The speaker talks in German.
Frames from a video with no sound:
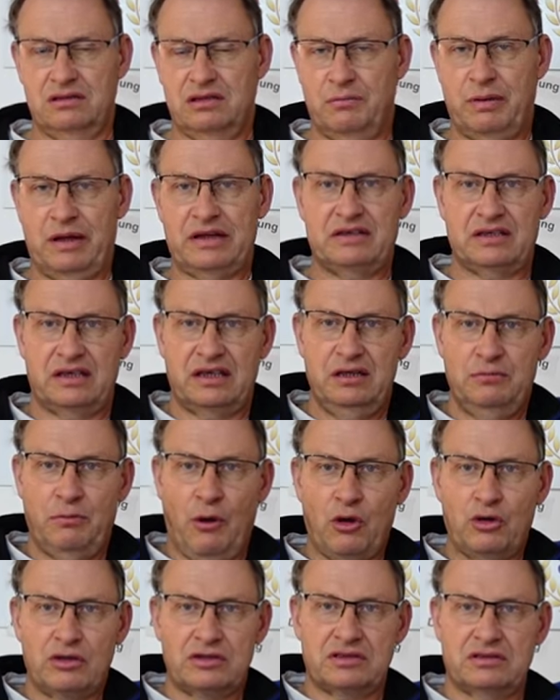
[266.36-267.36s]
eine
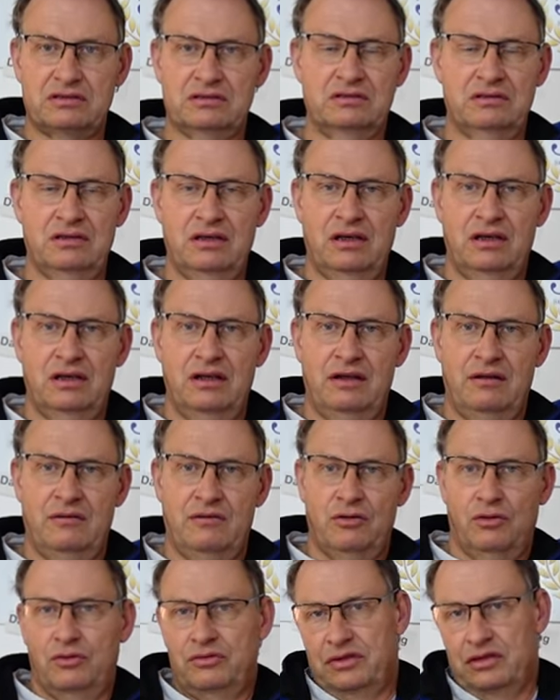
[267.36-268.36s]
Batteriebox
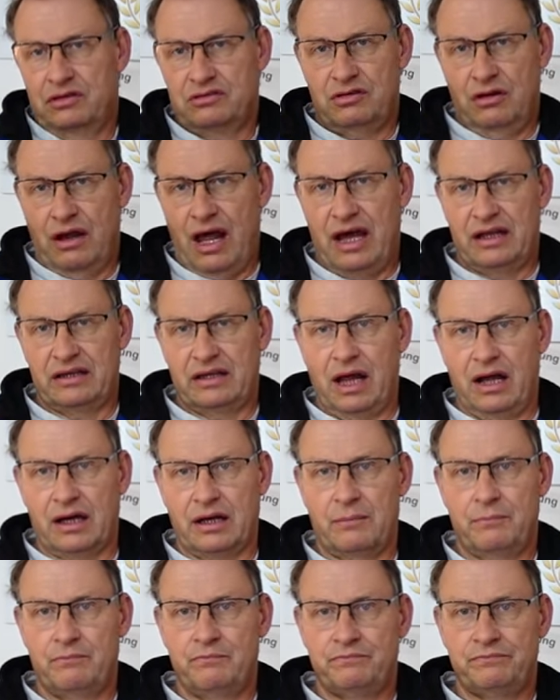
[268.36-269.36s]
und eine Solaranlage.
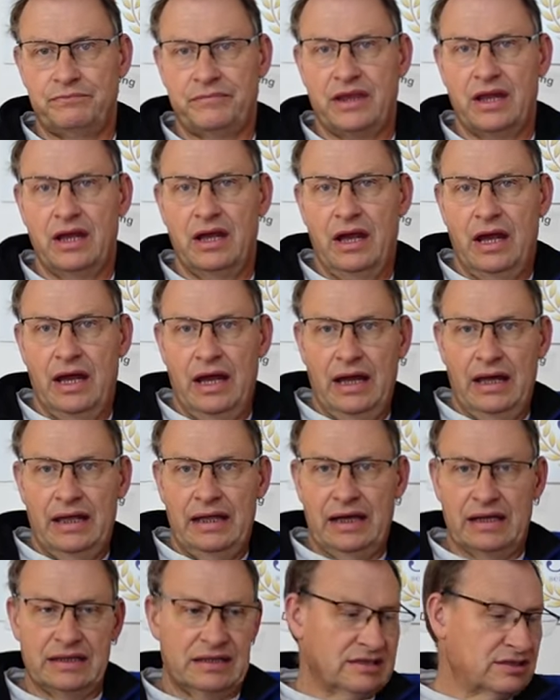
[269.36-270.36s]

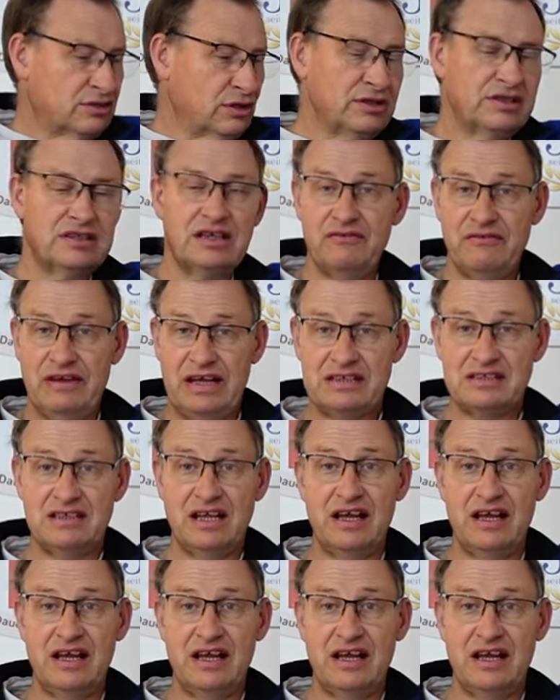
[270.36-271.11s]
Ja, das soll es gewesen